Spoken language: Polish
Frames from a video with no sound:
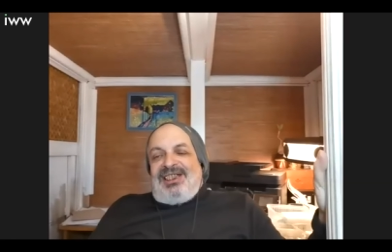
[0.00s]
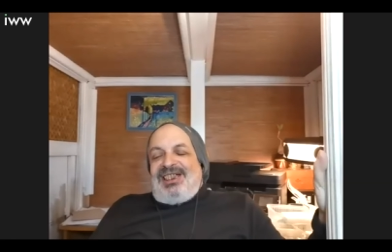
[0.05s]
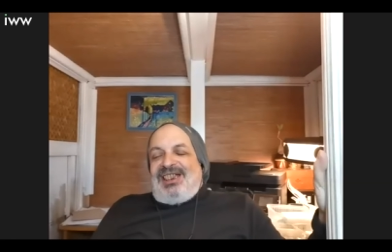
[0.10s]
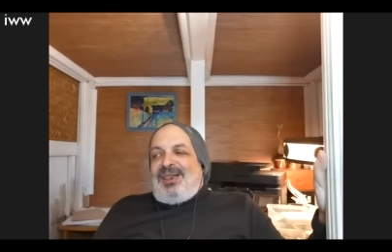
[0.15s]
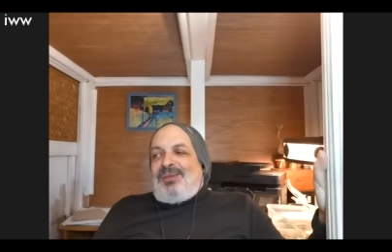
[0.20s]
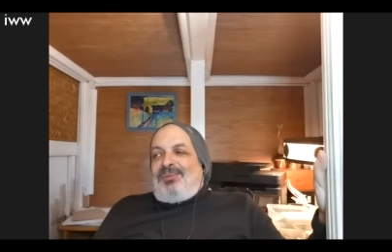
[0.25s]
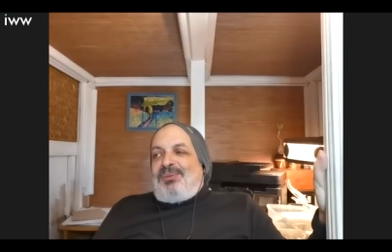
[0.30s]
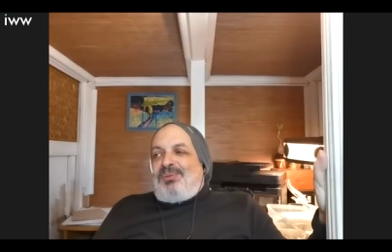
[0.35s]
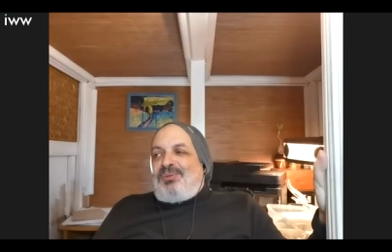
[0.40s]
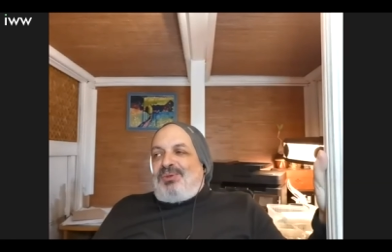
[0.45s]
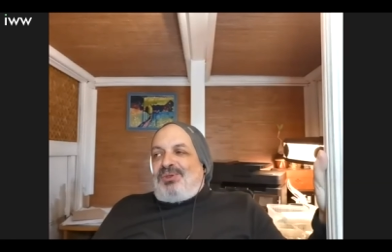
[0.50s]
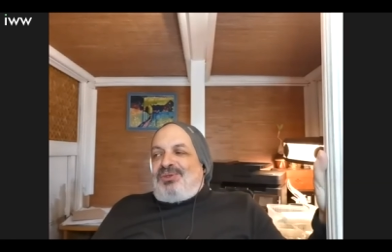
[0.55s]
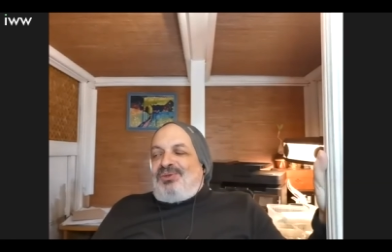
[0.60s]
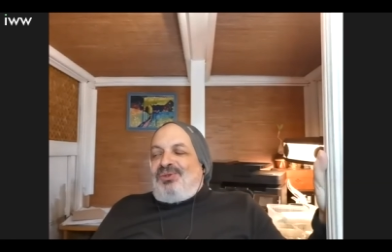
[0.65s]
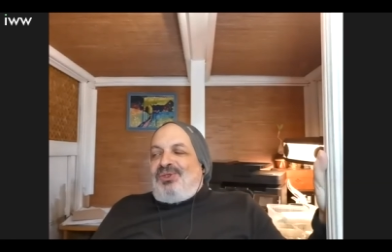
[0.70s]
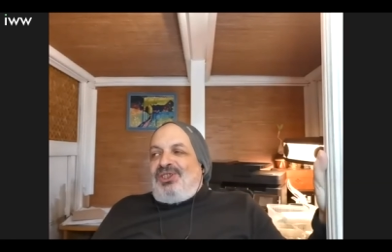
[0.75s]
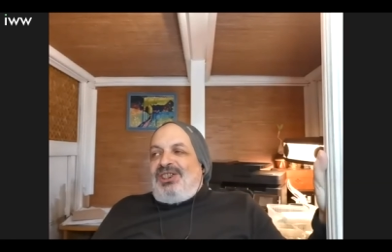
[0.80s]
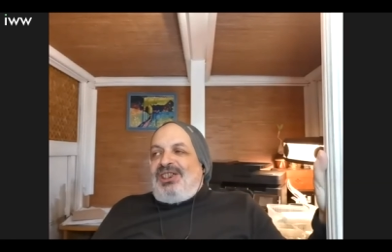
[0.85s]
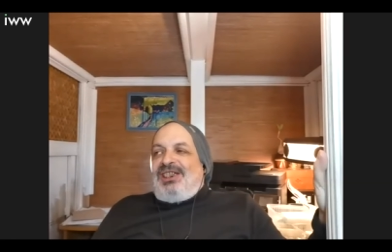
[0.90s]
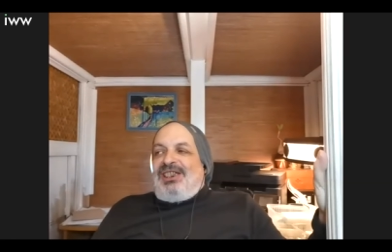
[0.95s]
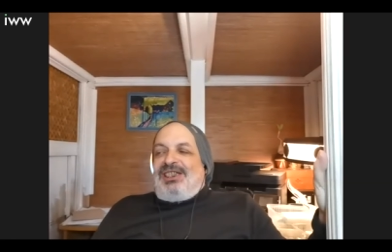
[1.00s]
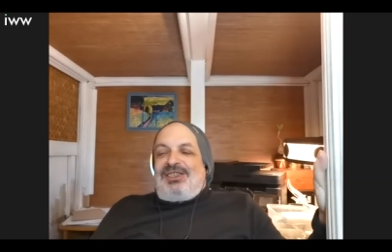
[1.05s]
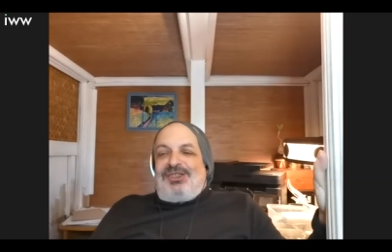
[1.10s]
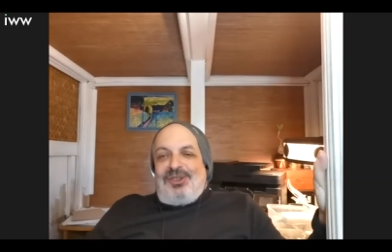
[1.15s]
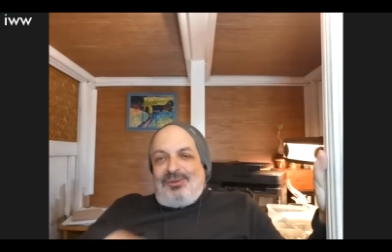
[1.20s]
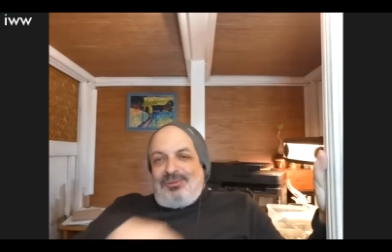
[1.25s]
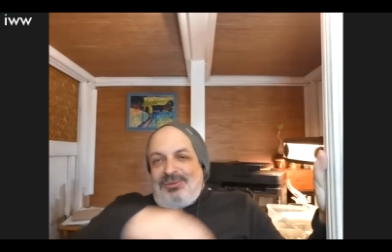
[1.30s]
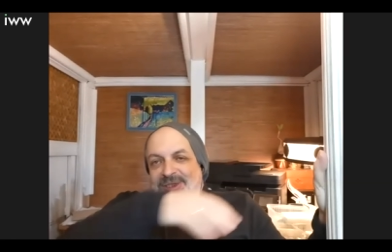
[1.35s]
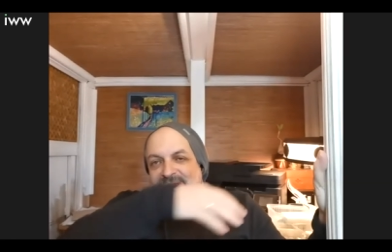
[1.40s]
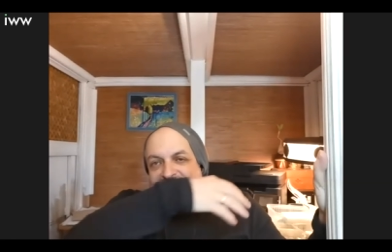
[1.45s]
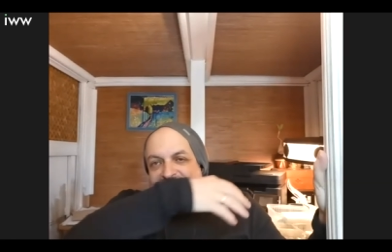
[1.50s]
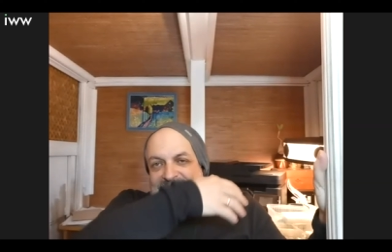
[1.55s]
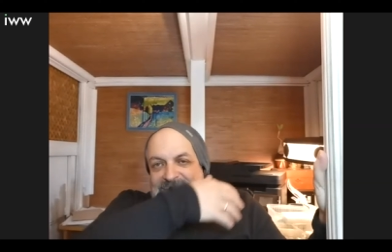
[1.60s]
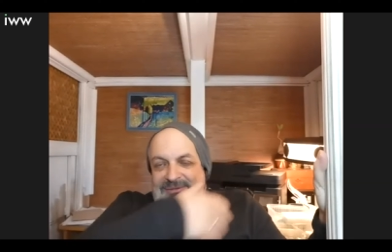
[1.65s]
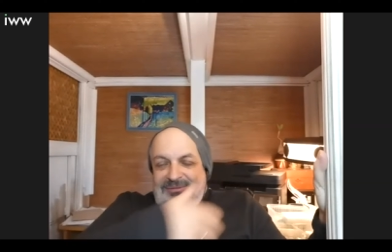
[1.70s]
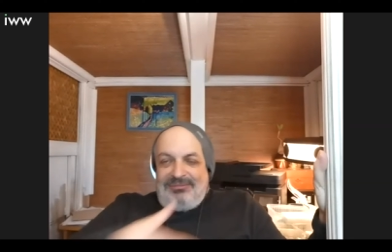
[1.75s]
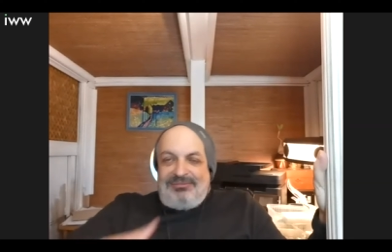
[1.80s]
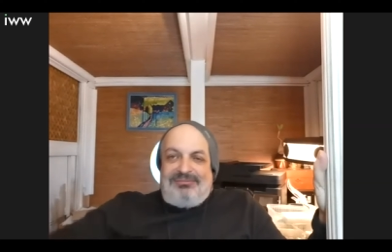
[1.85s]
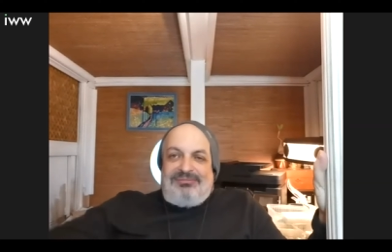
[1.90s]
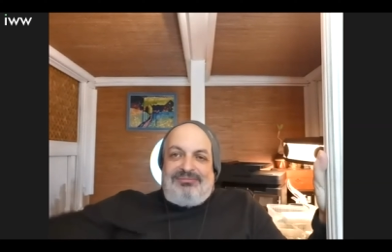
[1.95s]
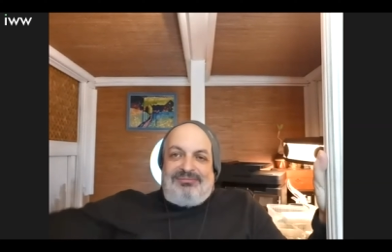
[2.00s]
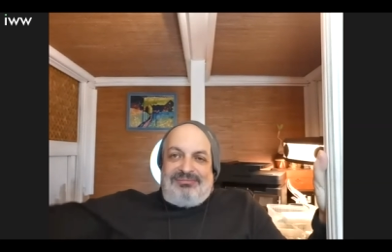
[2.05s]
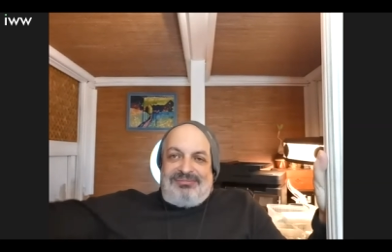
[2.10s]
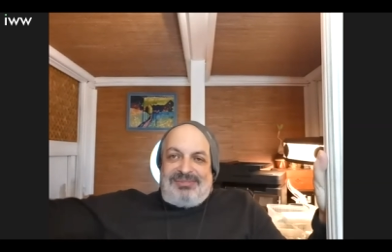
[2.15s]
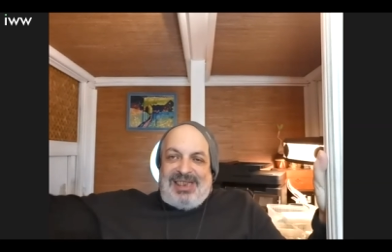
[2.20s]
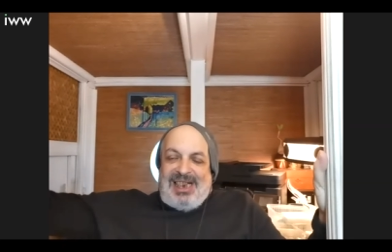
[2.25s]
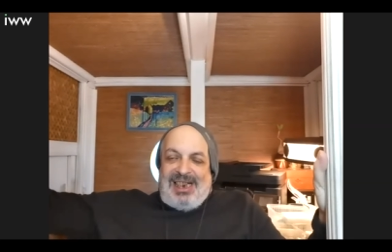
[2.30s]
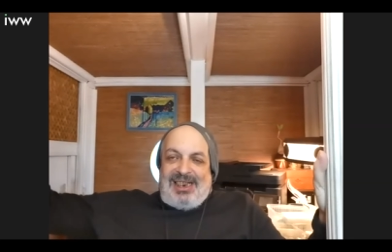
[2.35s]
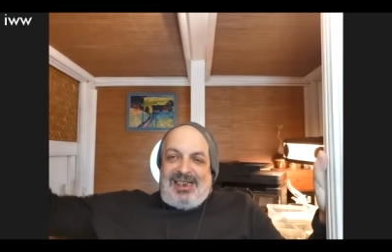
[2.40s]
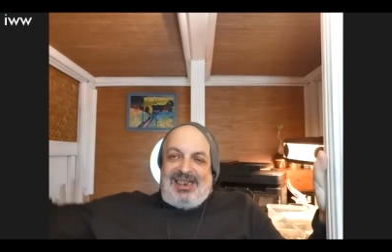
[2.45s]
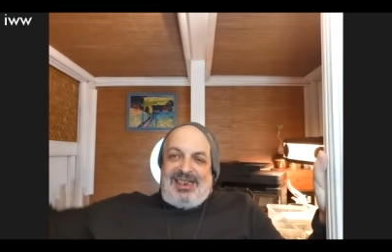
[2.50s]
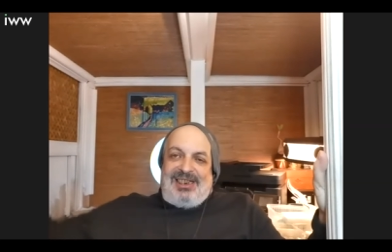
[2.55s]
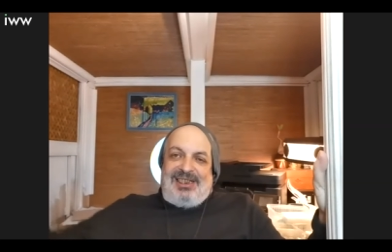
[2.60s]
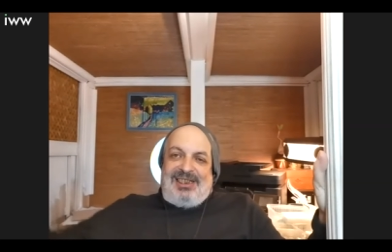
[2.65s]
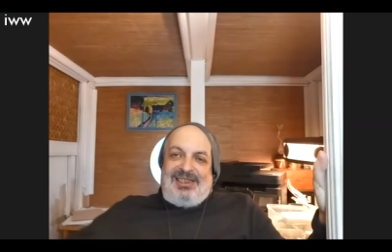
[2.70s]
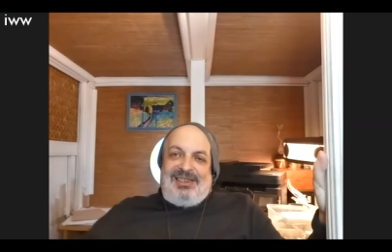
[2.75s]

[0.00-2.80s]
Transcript: jakby pozwolili sobie tak